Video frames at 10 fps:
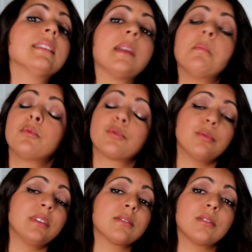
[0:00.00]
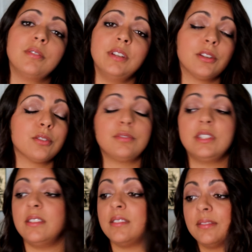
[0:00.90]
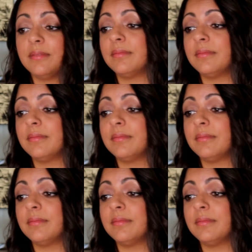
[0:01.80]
c'est un bon jeu, qu'est-ce que vous voulez que je vous dise